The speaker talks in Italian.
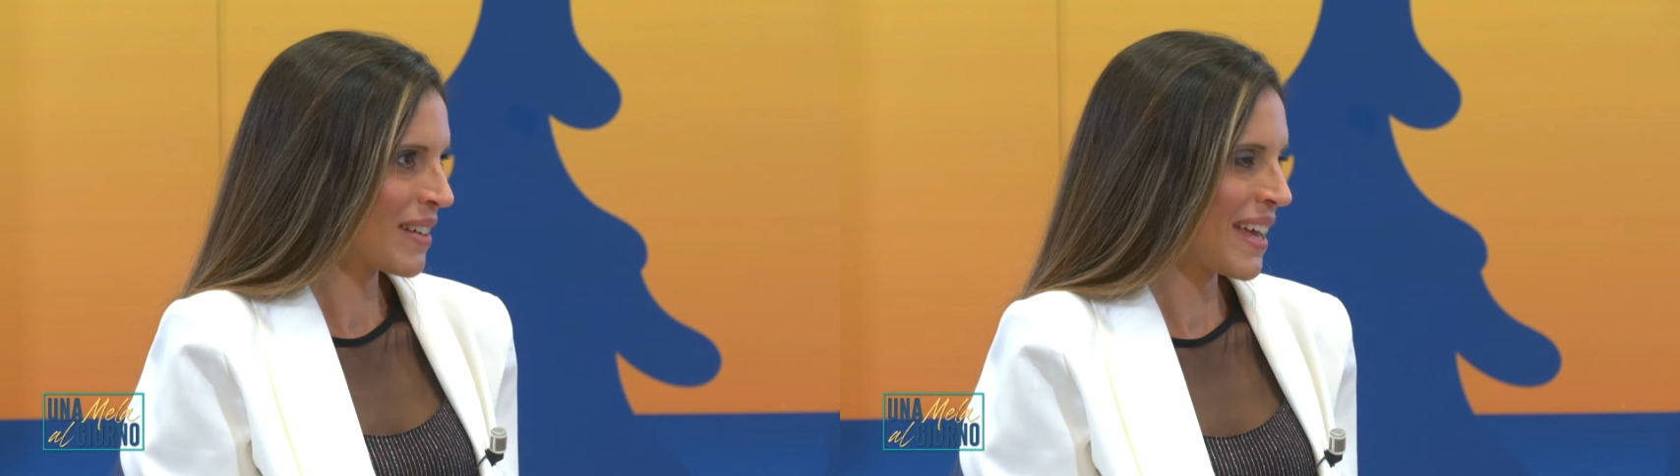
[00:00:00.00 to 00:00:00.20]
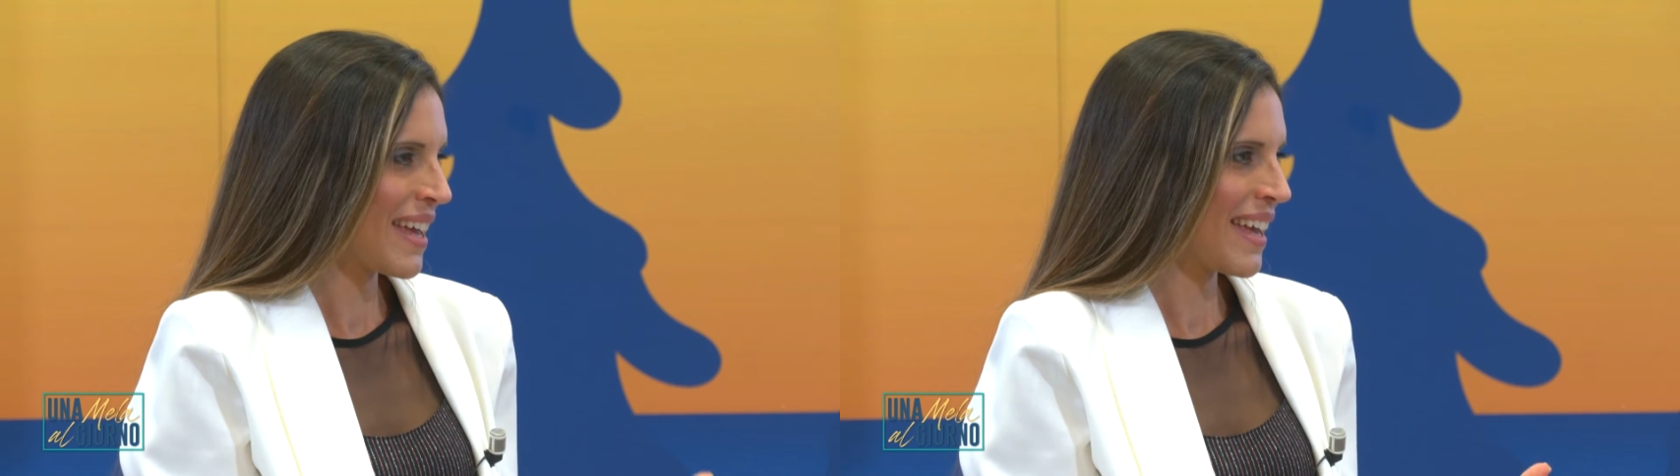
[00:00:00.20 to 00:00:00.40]

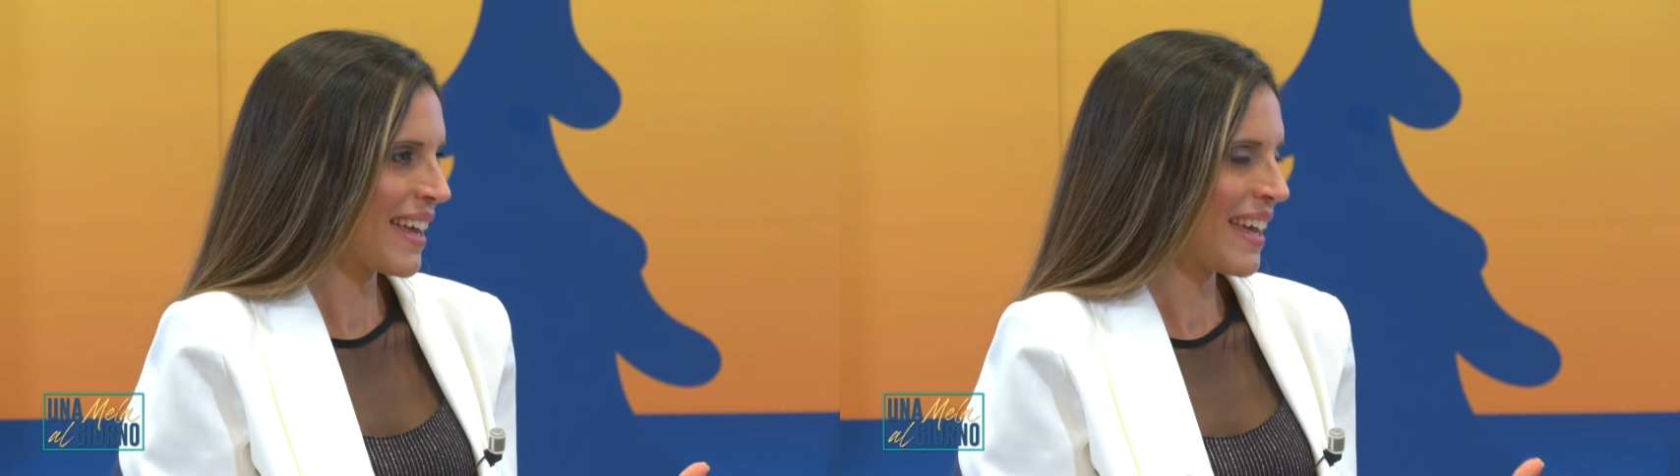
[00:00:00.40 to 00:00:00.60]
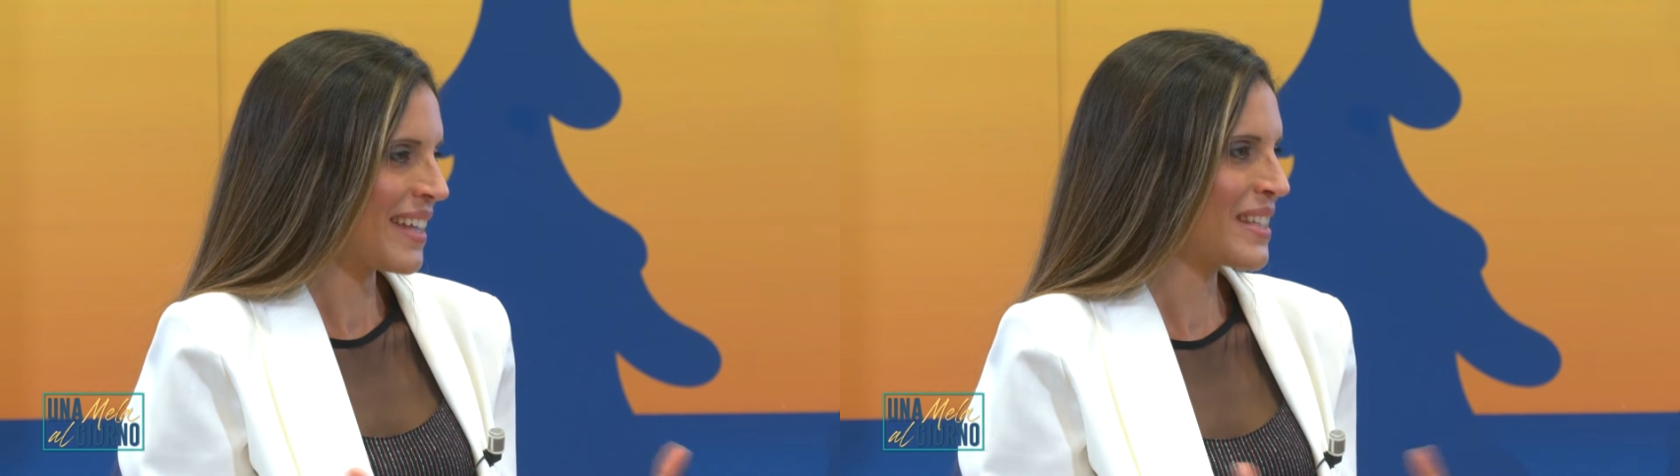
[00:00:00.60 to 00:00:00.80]

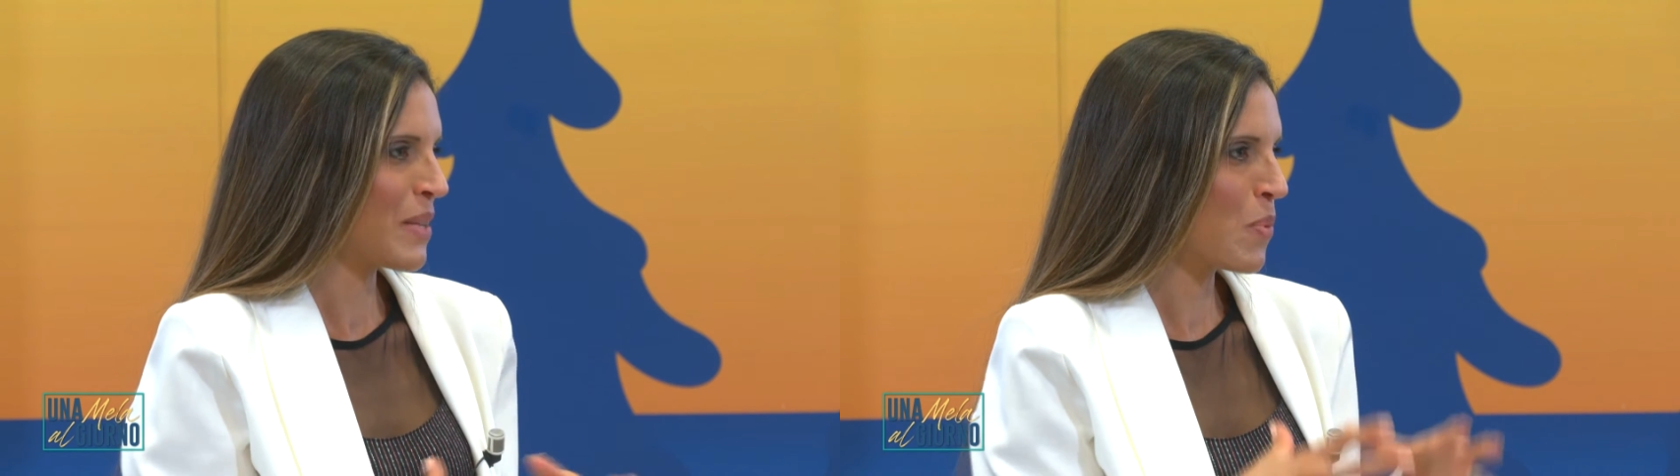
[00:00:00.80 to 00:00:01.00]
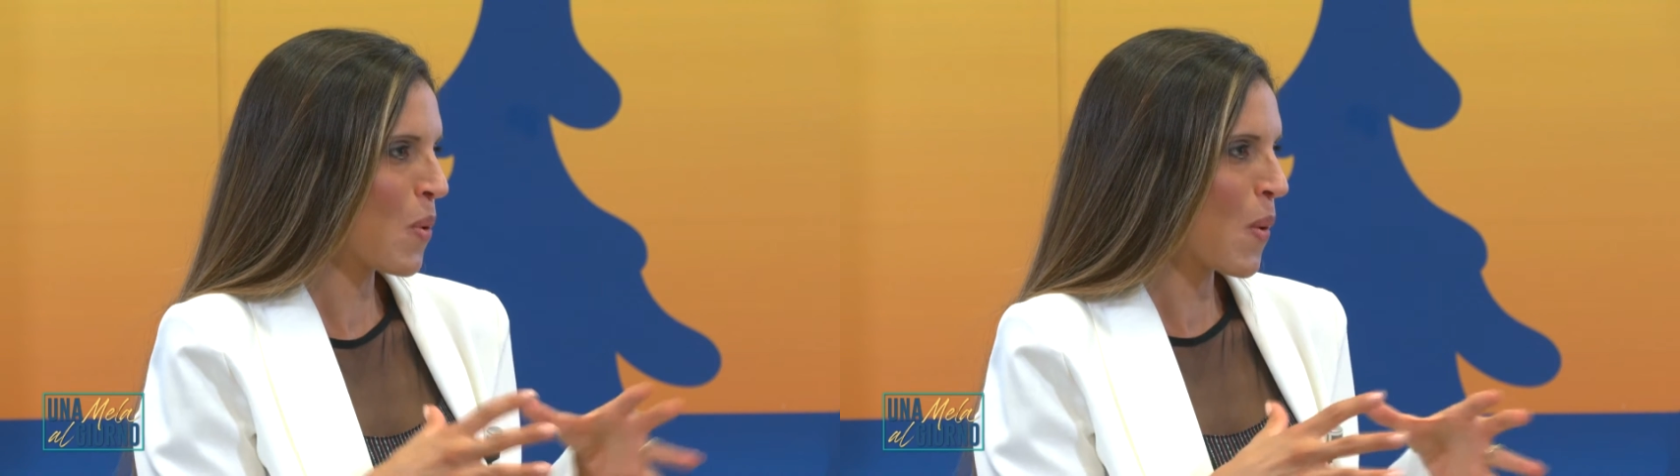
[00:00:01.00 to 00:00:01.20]
e si
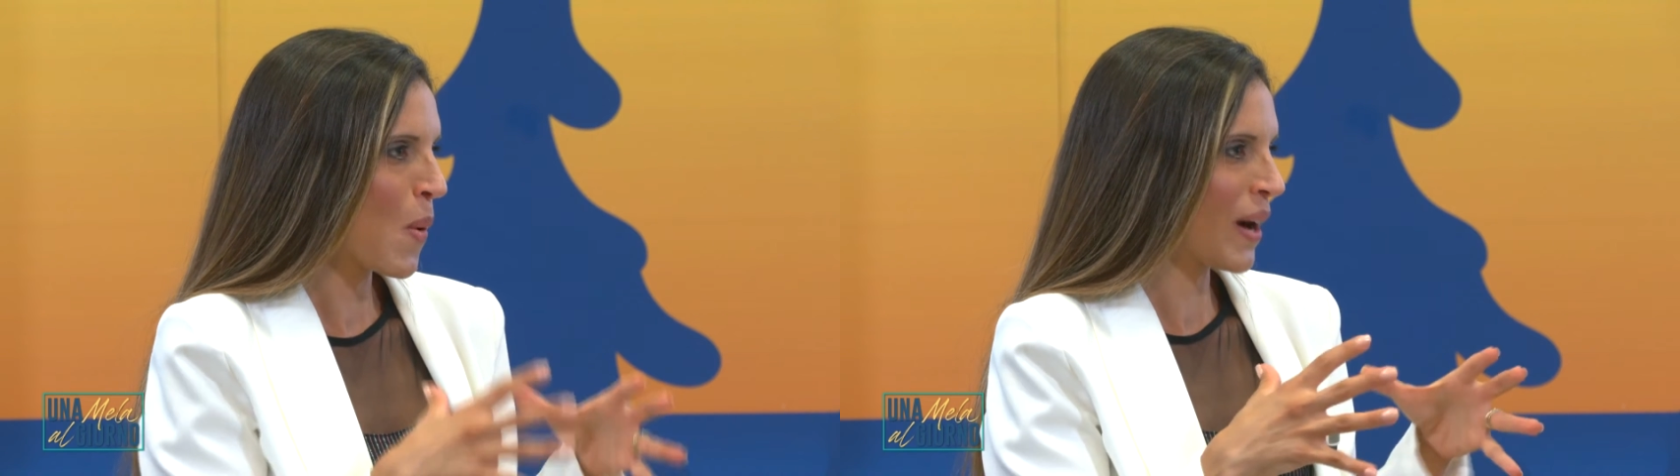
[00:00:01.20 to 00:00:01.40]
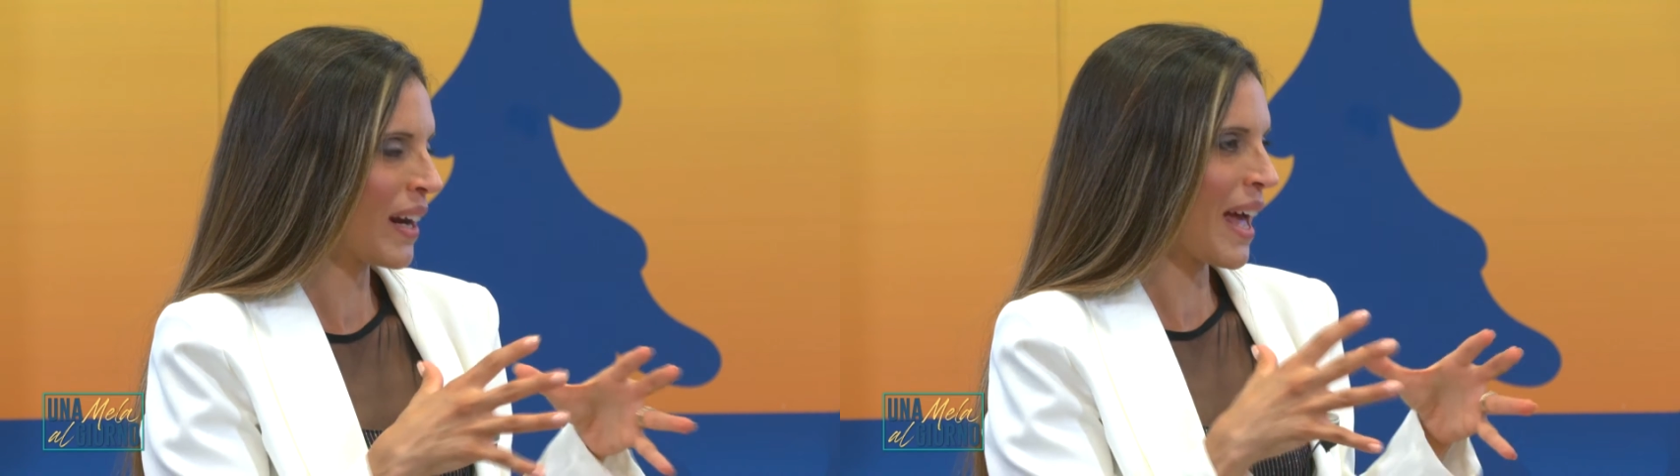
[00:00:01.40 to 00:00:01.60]

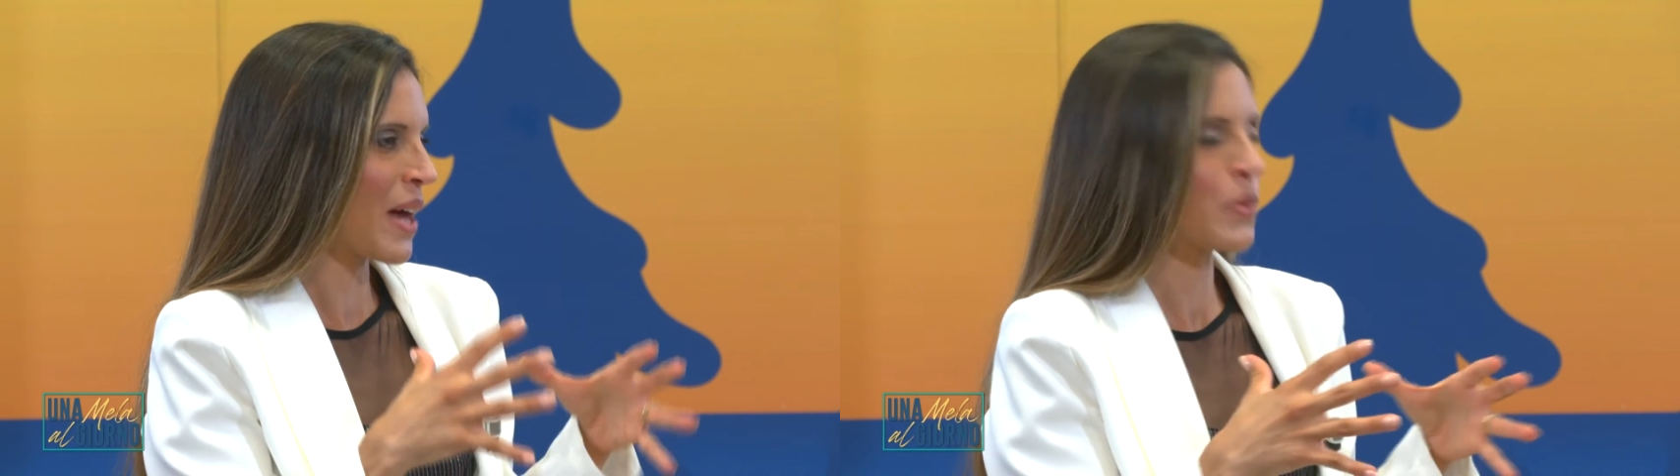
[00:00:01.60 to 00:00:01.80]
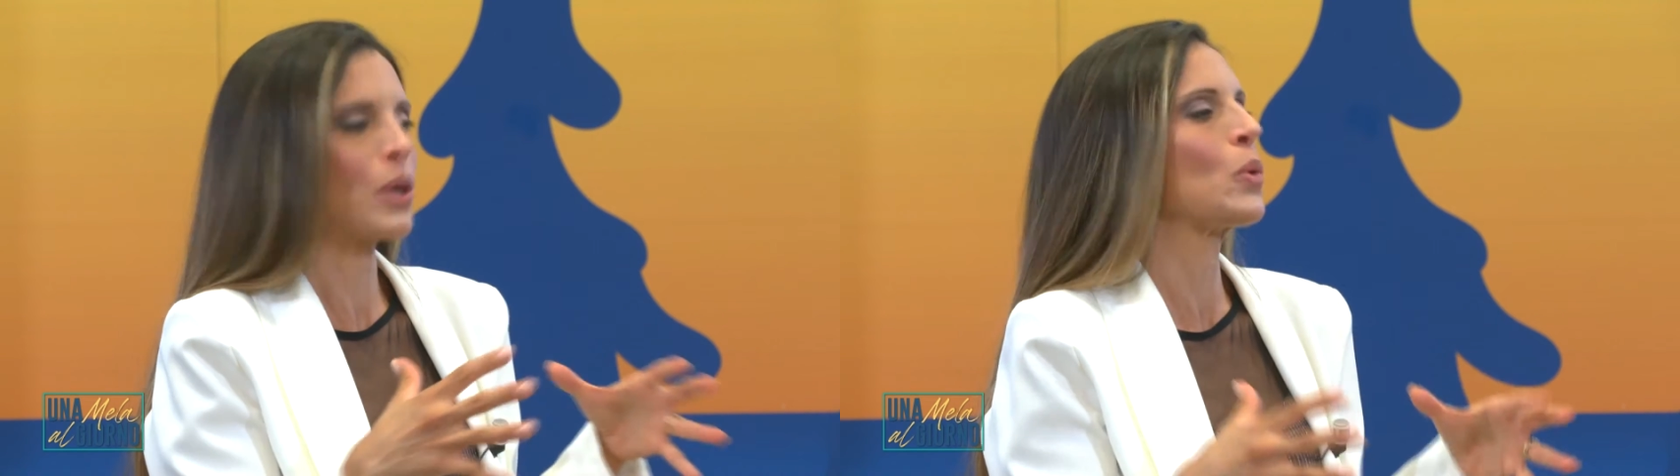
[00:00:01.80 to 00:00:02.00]
può
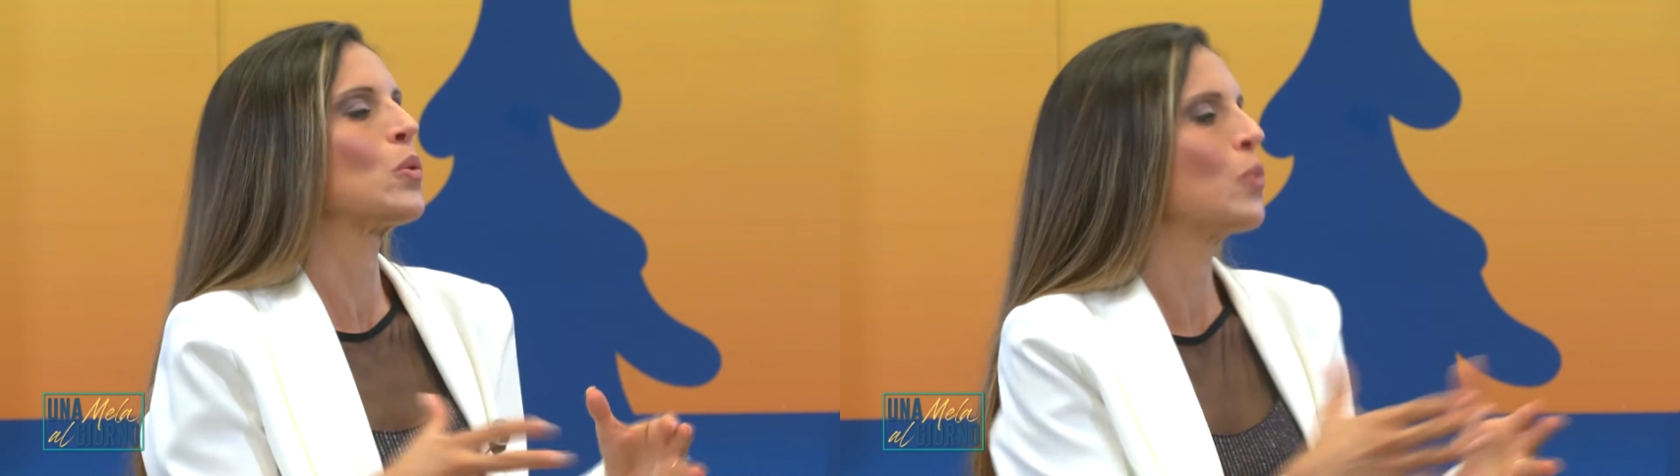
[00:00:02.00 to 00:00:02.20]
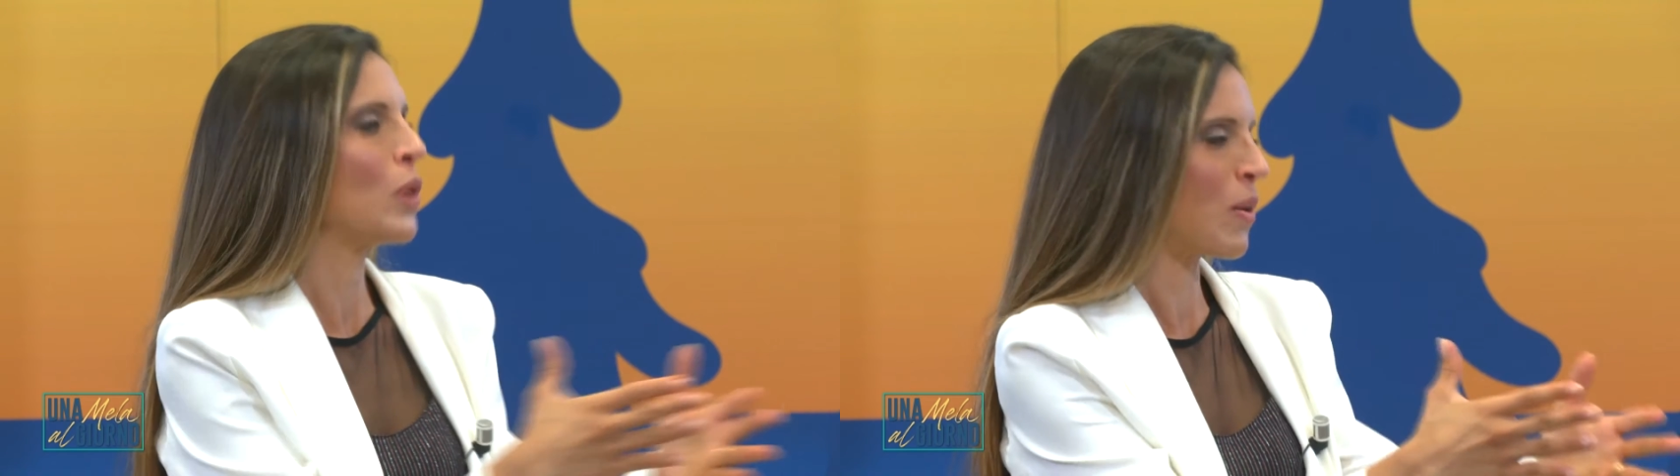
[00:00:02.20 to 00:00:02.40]
creare un accumulo,